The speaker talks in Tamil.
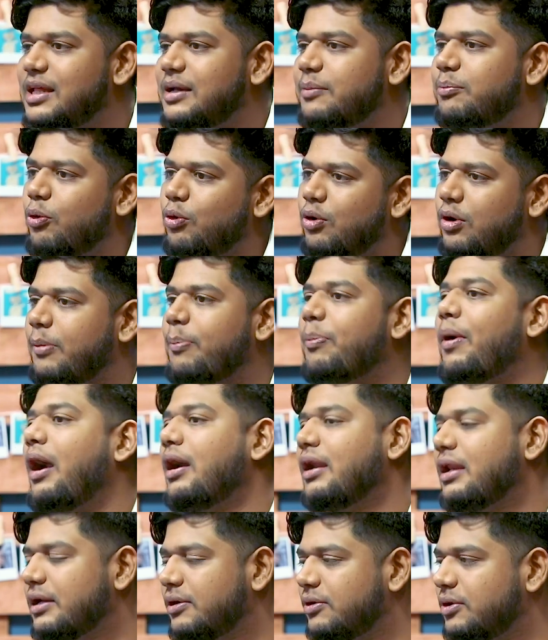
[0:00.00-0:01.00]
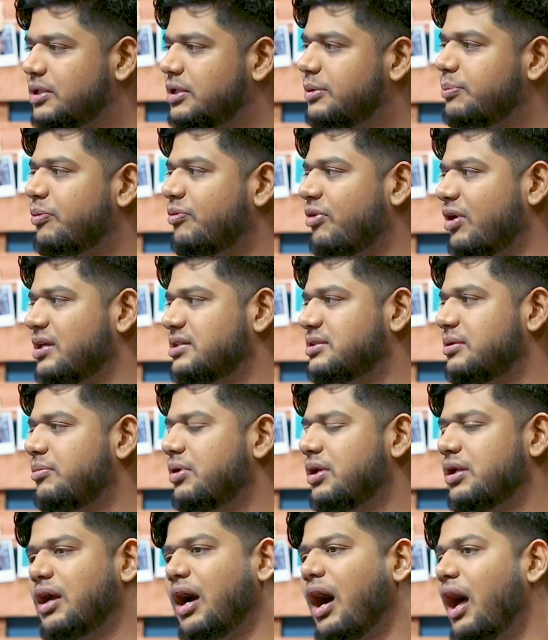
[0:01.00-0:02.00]
இப்போ உங்களோட பாடல்கள் வந்து இப்போ ஃபார்
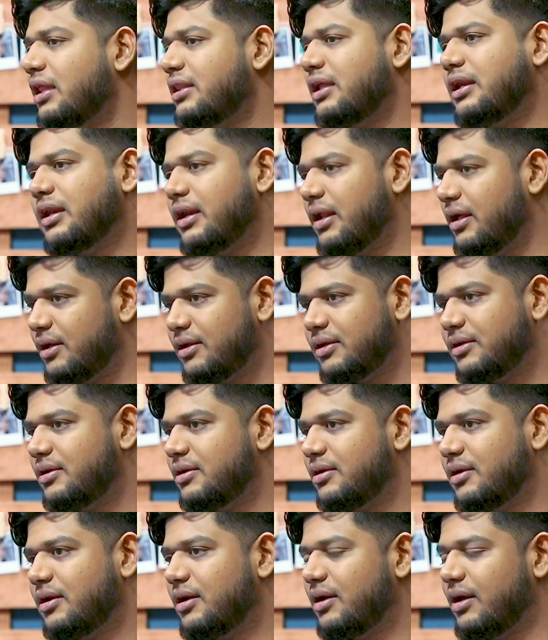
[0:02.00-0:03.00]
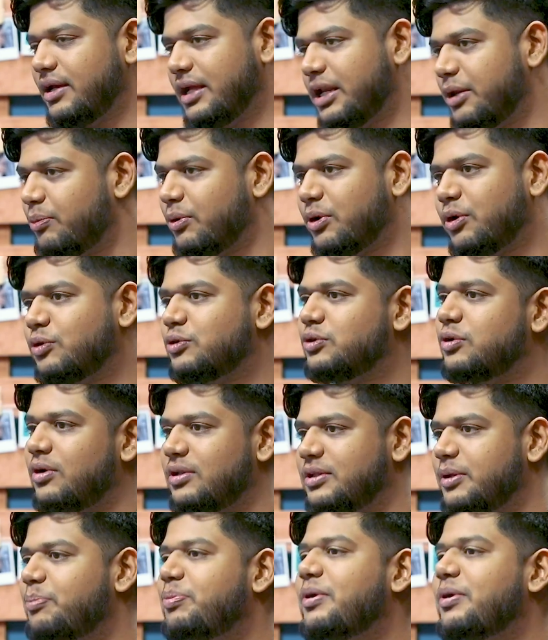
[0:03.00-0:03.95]
எக்ஸாம்பிள் காதலில் ஈடுபட்டு கொஞ்சம் அந்த